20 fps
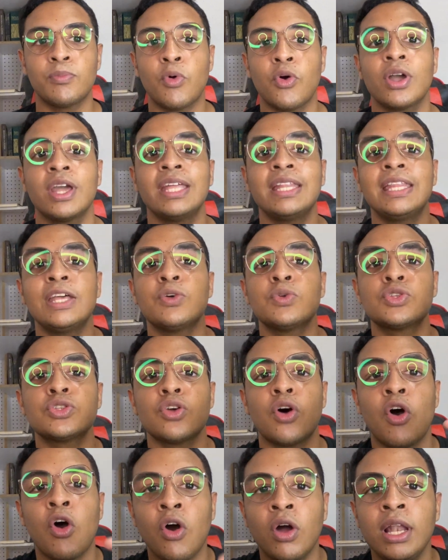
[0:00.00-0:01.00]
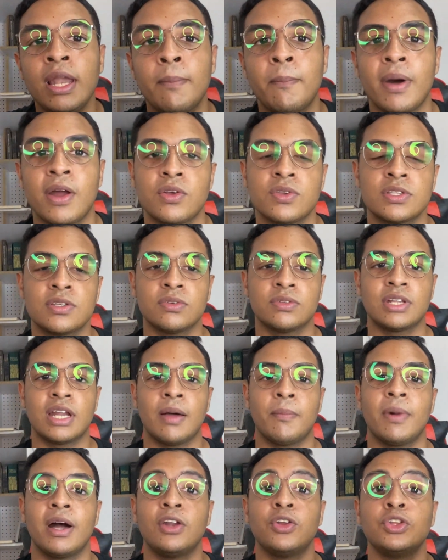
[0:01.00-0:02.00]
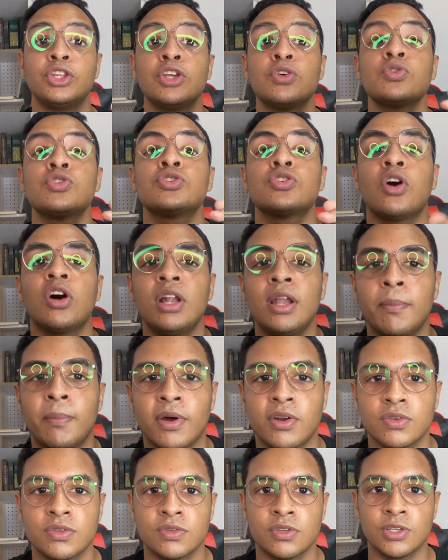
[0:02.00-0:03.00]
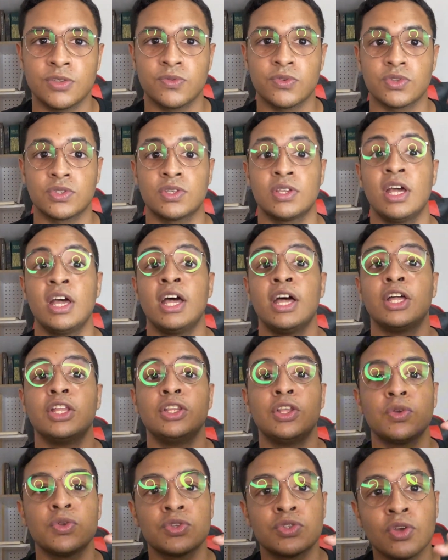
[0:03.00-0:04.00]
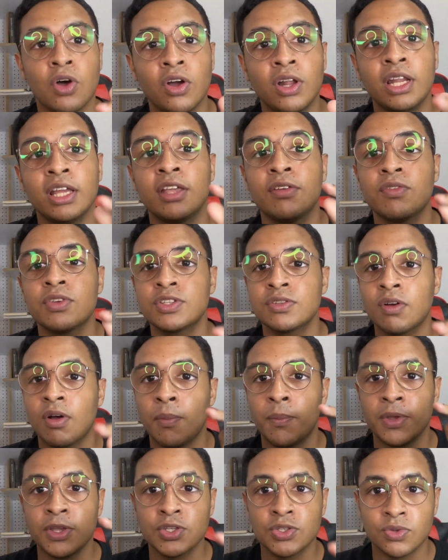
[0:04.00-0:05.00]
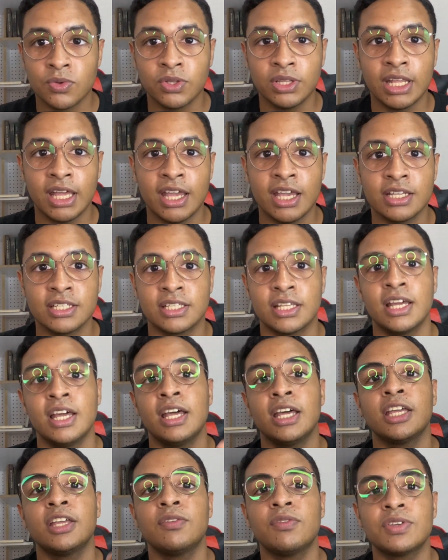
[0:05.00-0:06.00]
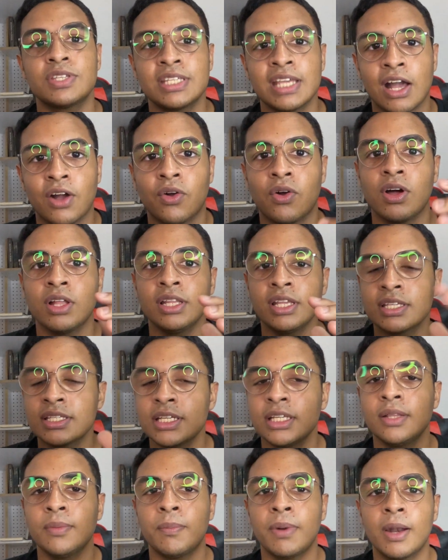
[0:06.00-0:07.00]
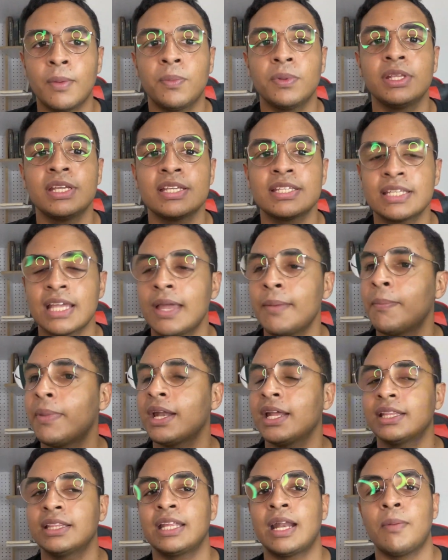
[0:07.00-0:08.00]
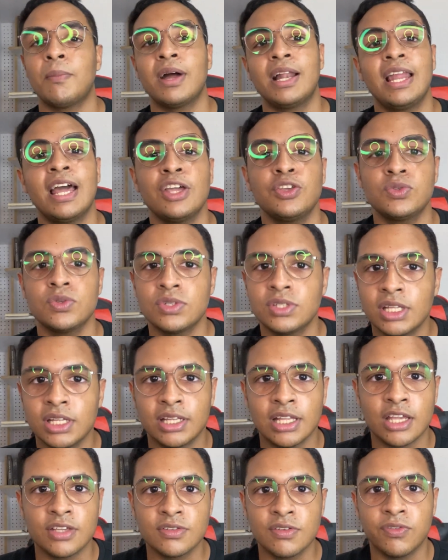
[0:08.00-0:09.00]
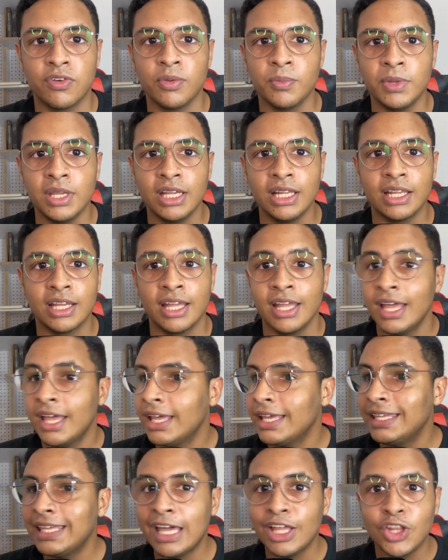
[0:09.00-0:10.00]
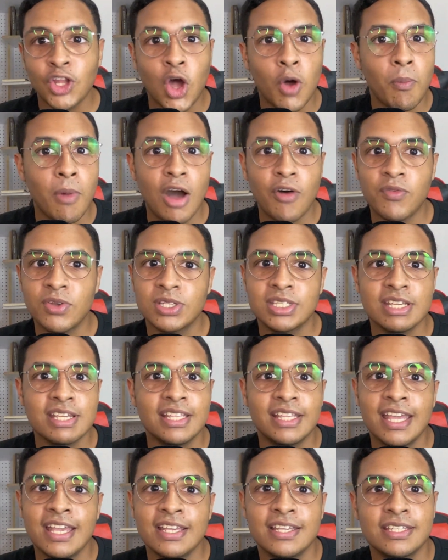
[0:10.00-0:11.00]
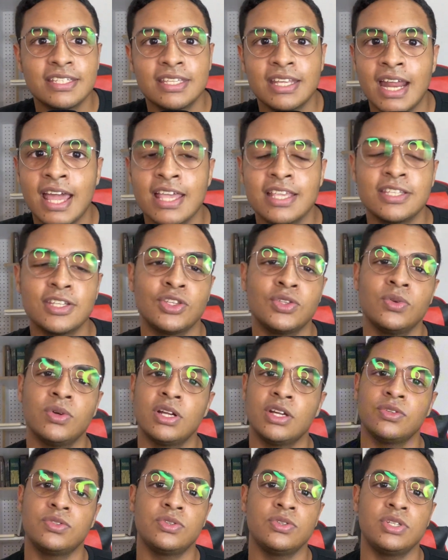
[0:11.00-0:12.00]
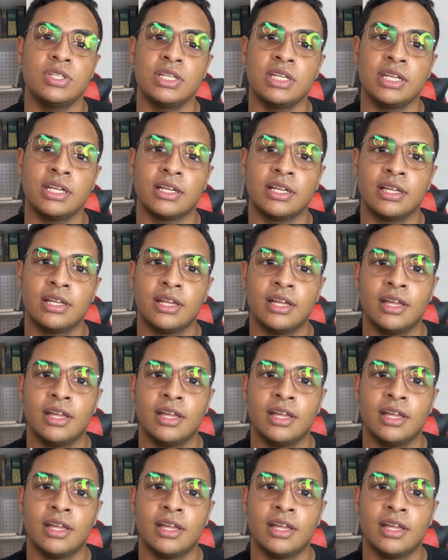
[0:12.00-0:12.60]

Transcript: porque Deus olha para o seu trabalho, Deus olha para o seu esforço, Deus olha que você é uma pessoa honesta, que você acorda cedo para poder sair para trabalhar e sustentar a sua família. E é normal você ter estresse durante o dia.